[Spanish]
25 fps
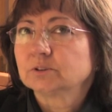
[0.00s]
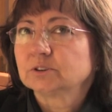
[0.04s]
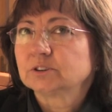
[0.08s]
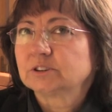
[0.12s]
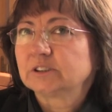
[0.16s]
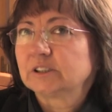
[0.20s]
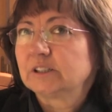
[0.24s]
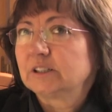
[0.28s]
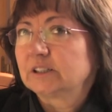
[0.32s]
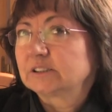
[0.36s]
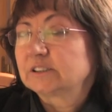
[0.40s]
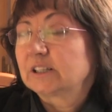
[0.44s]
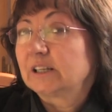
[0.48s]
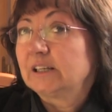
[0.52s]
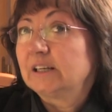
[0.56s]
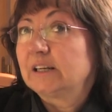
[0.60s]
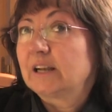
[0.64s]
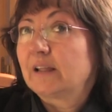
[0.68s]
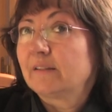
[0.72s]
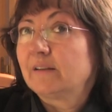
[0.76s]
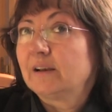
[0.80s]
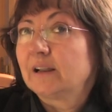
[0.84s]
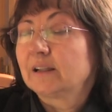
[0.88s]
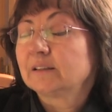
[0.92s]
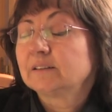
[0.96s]

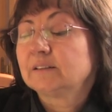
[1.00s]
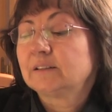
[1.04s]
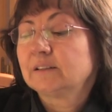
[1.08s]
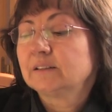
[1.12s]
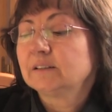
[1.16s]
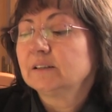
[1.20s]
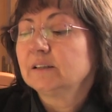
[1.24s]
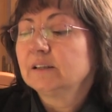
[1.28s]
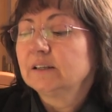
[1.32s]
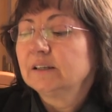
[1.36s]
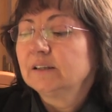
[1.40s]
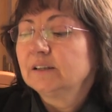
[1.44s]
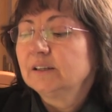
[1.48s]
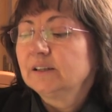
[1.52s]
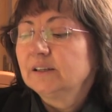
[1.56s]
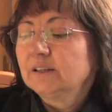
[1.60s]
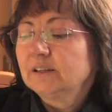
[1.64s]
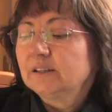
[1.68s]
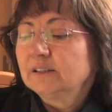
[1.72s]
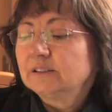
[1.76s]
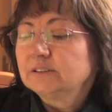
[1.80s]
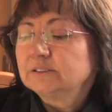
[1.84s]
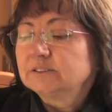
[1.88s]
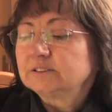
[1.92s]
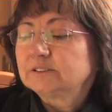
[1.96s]
salir adelante
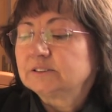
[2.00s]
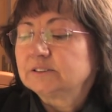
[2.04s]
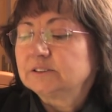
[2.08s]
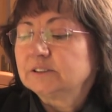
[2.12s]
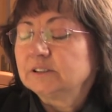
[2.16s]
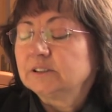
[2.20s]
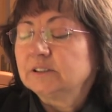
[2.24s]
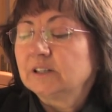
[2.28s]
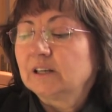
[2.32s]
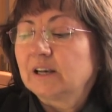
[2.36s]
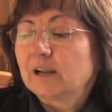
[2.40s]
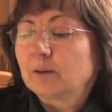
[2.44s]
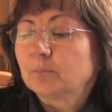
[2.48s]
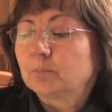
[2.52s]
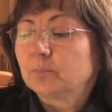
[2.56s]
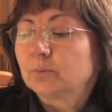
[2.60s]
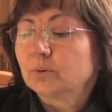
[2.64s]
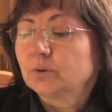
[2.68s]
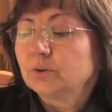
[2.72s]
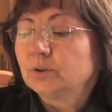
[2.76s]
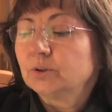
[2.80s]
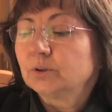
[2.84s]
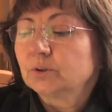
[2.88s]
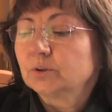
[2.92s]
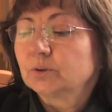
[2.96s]
sin el
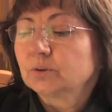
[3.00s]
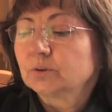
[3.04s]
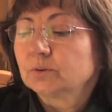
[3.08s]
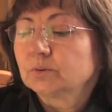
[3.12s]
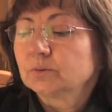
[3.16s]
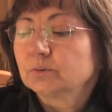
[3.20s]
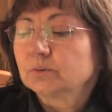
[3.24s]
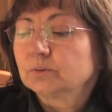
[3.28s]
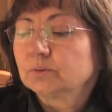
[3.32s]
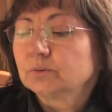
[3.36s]
apoyo,